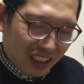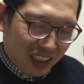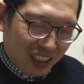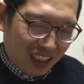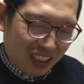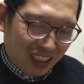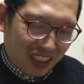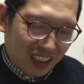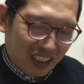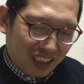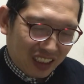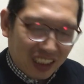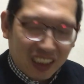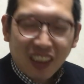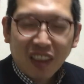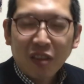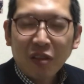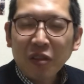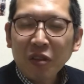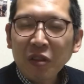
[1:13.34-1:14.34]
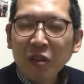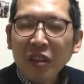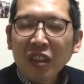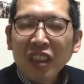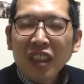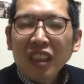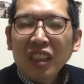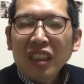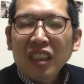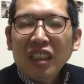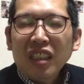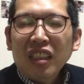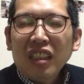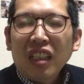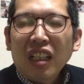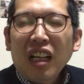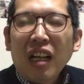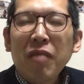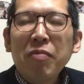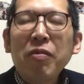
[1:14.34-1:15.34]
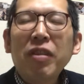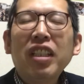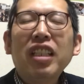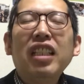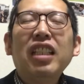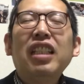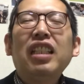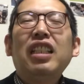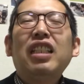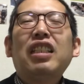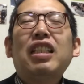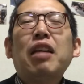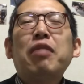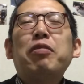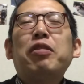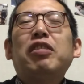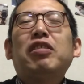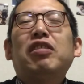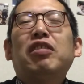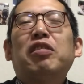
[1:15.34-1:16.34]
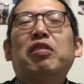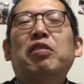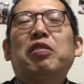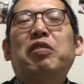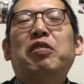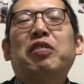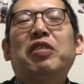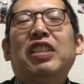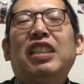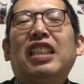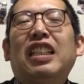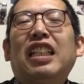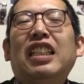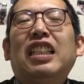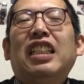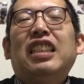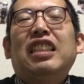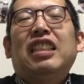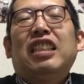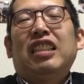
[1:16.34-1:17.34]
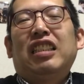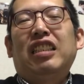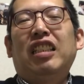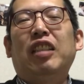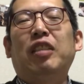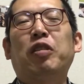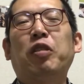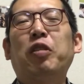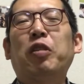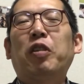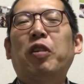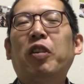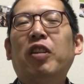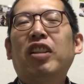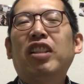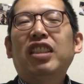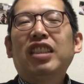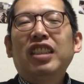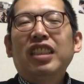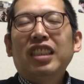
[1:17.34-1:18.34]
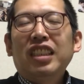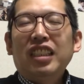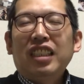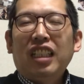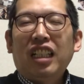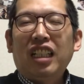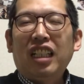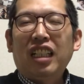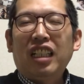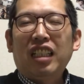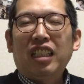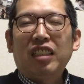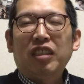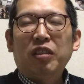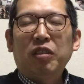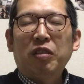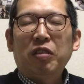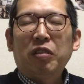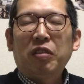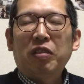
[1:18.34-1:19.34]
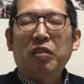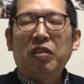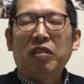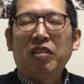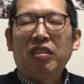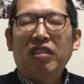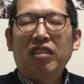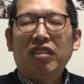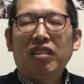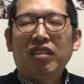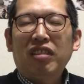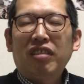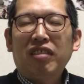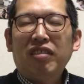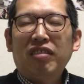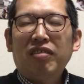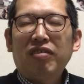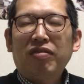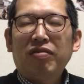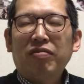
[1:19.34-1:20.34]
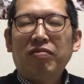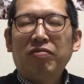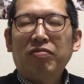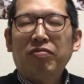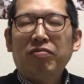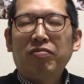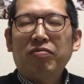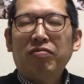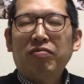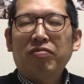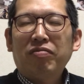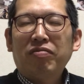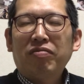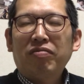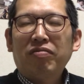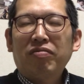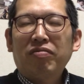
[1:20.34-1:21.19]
えー、先ほどあんまり池袋の方に行かないんですけどあのー、